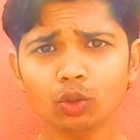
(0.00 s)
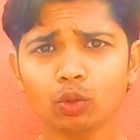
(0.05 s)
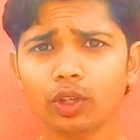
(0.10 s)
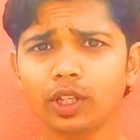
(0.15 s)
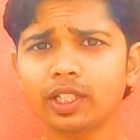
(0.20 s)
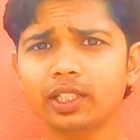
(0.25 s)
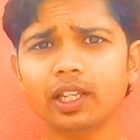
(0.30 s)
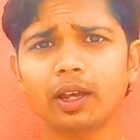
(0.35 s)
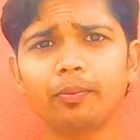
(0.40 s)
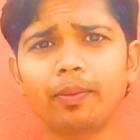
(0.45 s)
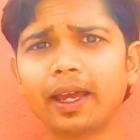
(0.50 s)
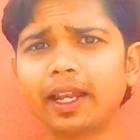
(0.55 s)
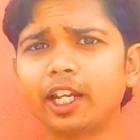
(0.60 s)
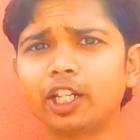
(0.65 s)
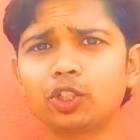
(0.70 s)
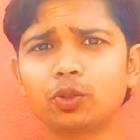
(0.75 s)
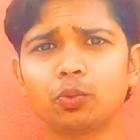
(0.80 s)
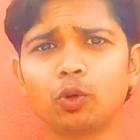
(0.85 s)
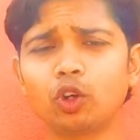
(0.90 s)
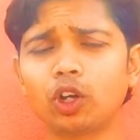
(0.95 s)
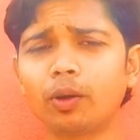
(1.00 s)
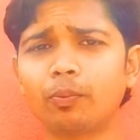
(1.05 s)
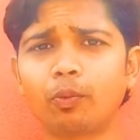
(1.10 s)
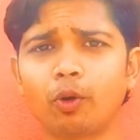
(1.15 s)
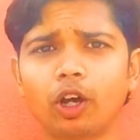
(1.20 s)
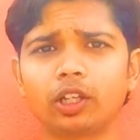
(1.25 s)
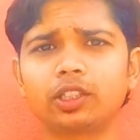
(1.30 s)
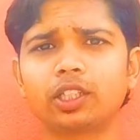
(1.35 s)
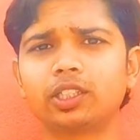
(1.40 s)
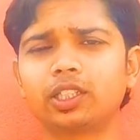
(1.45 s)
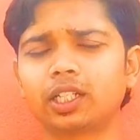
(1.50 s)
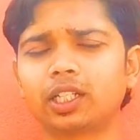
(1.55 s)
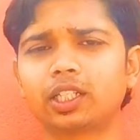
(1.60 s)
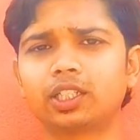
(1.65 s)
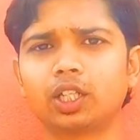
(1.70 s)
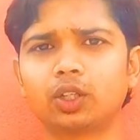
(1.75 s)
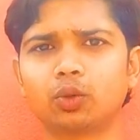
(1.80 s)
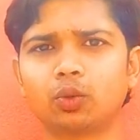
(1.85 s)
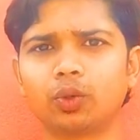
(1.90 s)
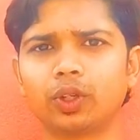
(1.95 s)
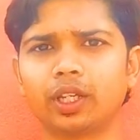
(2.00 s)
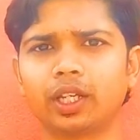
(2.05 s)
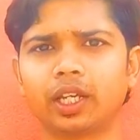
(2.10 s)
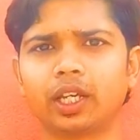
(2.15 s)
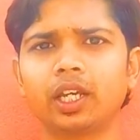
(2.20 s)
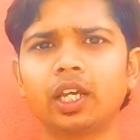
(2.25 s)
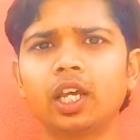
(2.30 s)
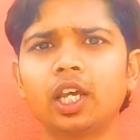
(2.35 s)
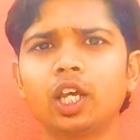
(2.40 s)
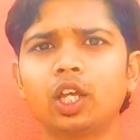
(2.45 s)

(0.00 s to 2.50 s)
तो इसका बैलेंस में होना बहुत ही ज़्यादा ज़रूरी है